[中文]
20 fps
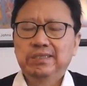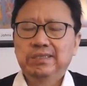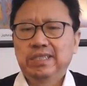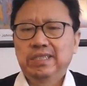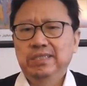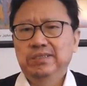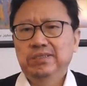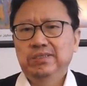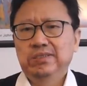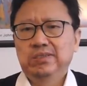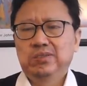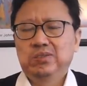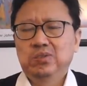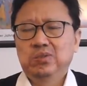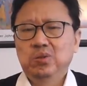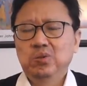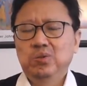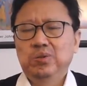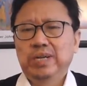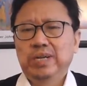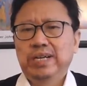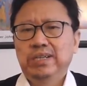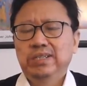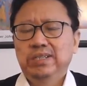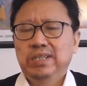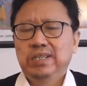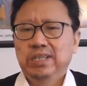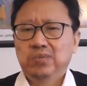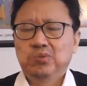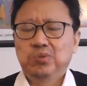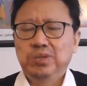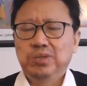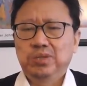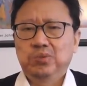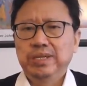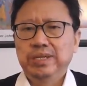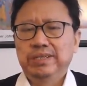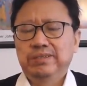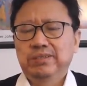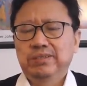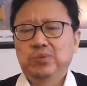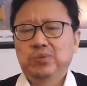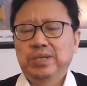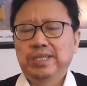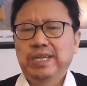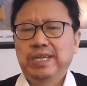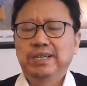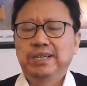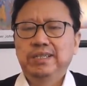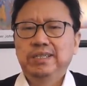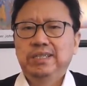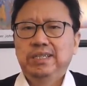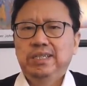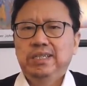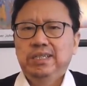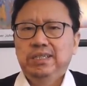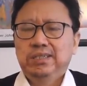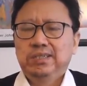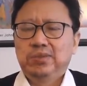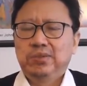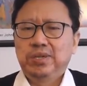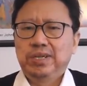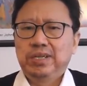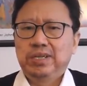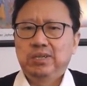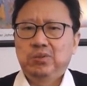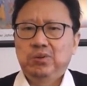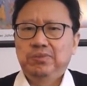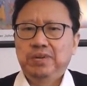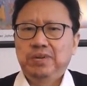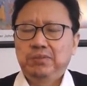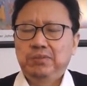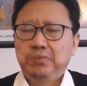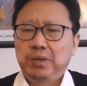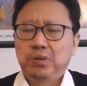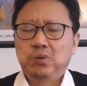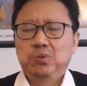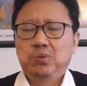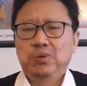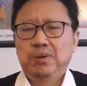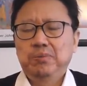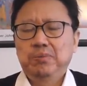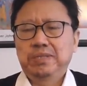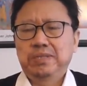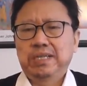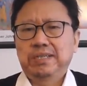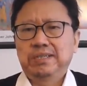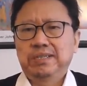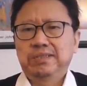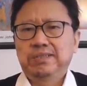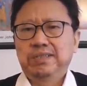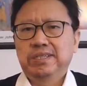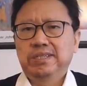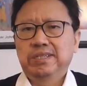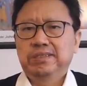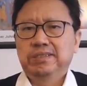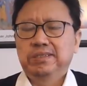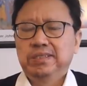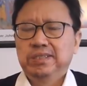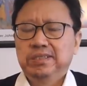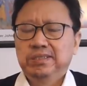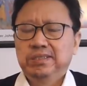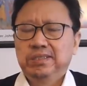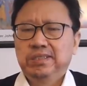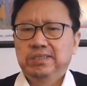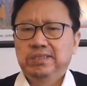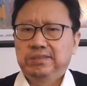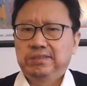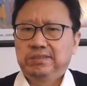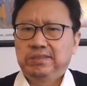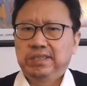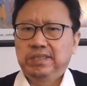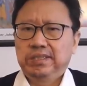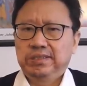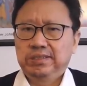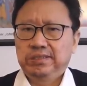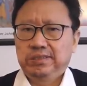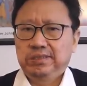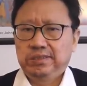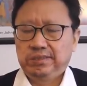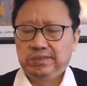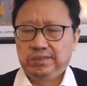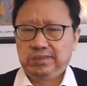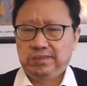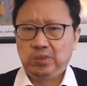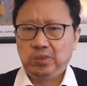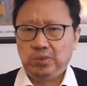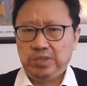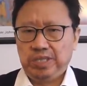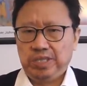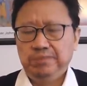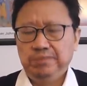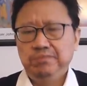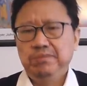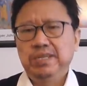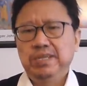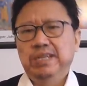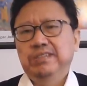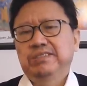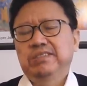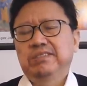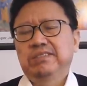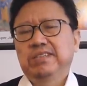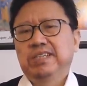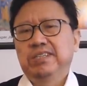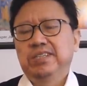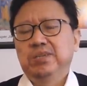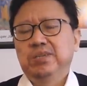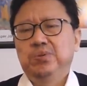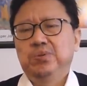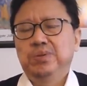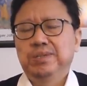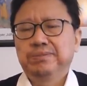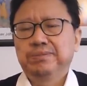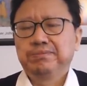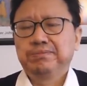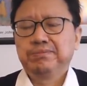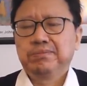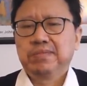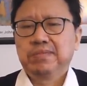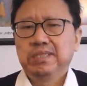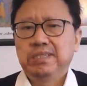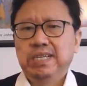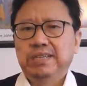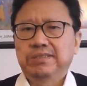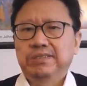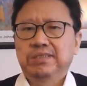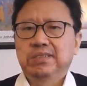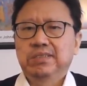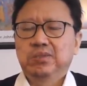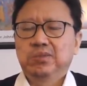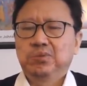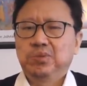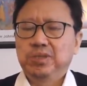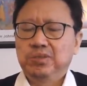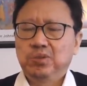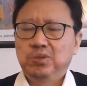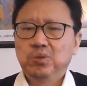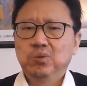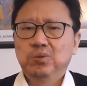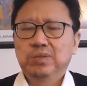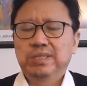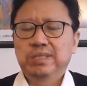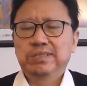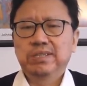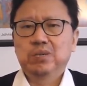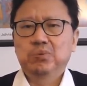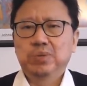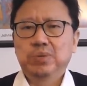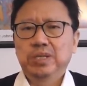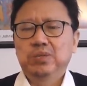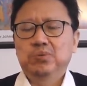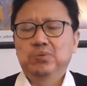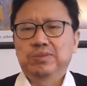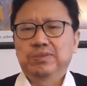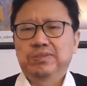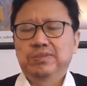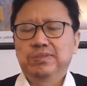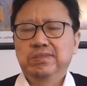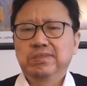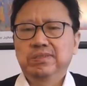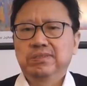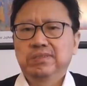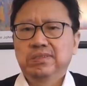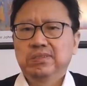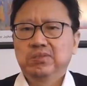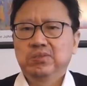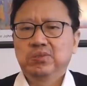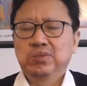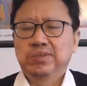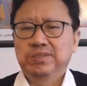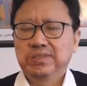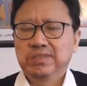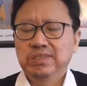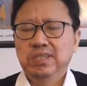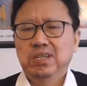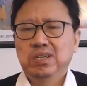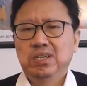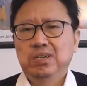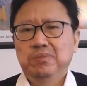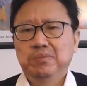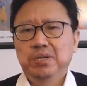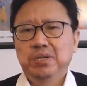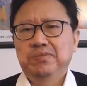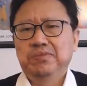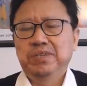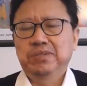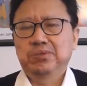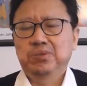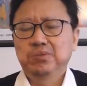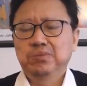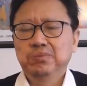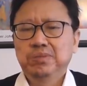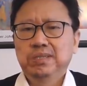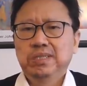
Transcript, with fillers: 跟中共呢，呃，处于对峙状态，所以国防美国国防部长的这个，呃，这个首行也是这个地区，显示对中共的这个围堵之势，说丝毫没有放松，